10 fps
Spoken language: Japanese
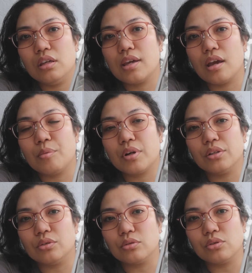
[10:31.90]
IKEA
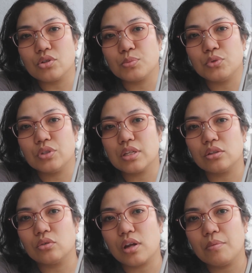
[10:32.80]
ブランドの
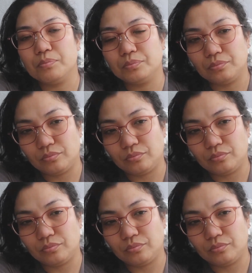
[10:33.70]
スプーンセットね